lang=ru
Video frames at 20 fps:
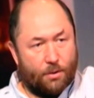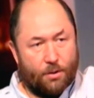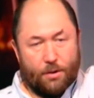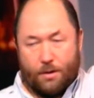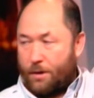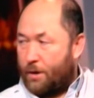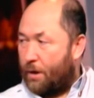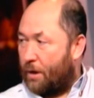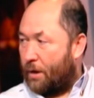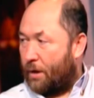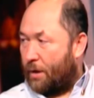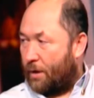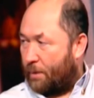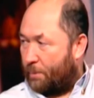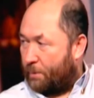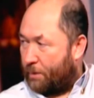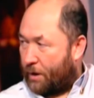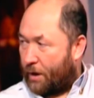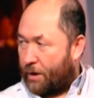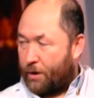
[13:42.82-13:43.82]
очень
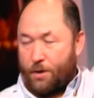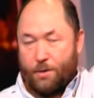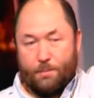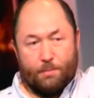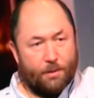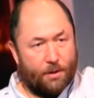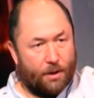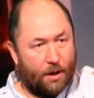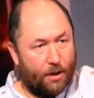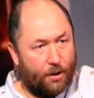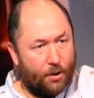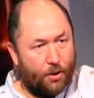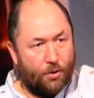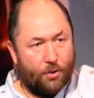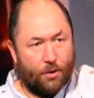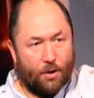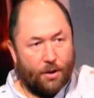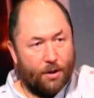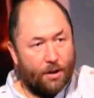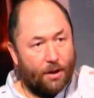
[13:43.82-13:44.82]
сильная патриотич,
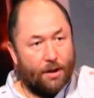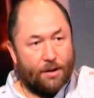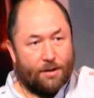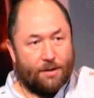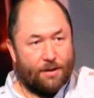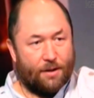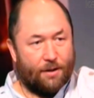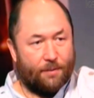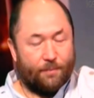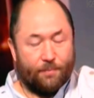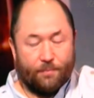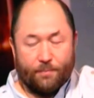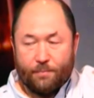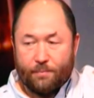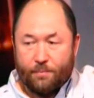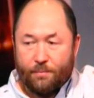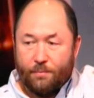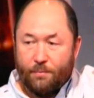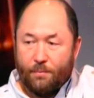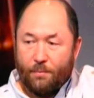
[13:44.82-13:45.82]
патриотичная нация.
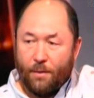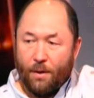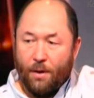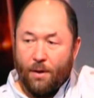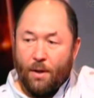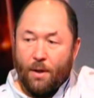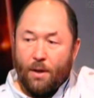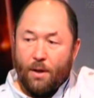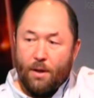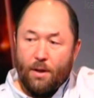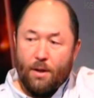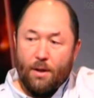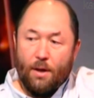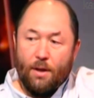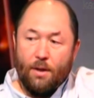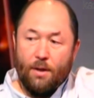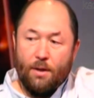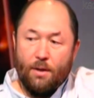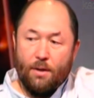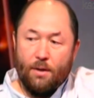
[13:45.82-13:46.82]
И
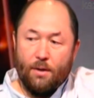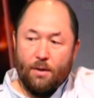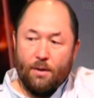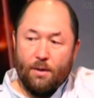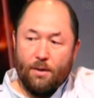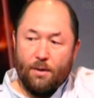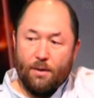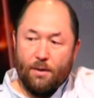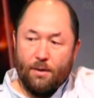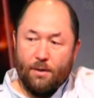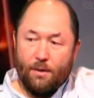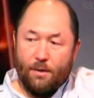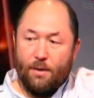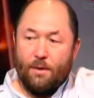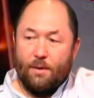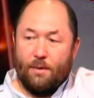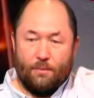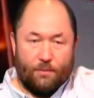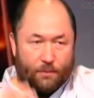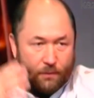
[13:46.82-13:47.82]
они э,
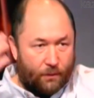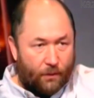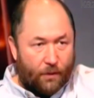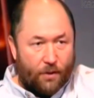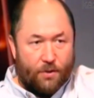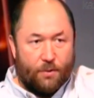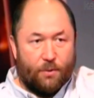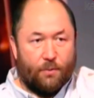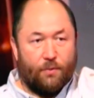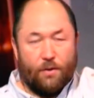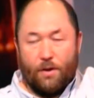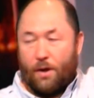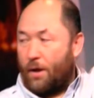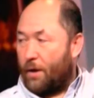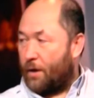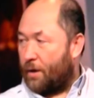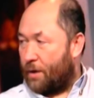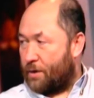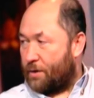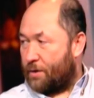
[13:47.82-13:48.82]
вывешивают
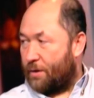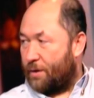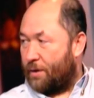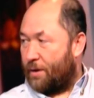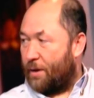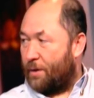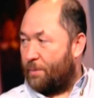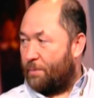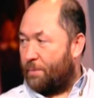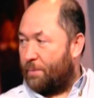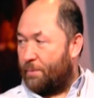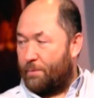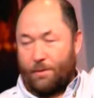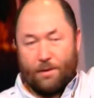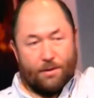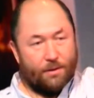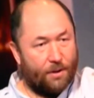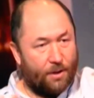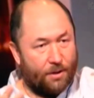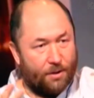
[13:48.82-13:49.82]
флаг каждый день,
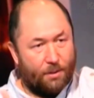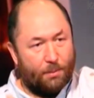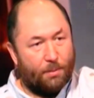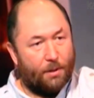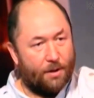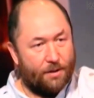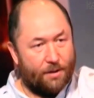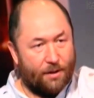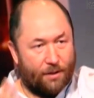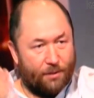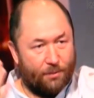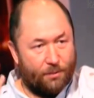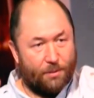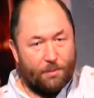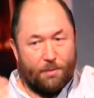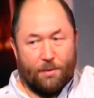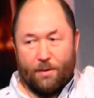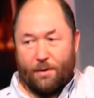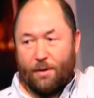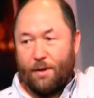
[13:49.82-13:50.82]
каждый каждый праздник да. у
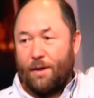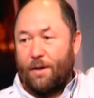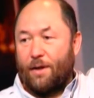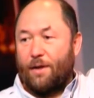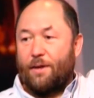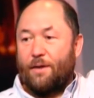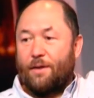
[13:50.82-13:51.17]
себя. А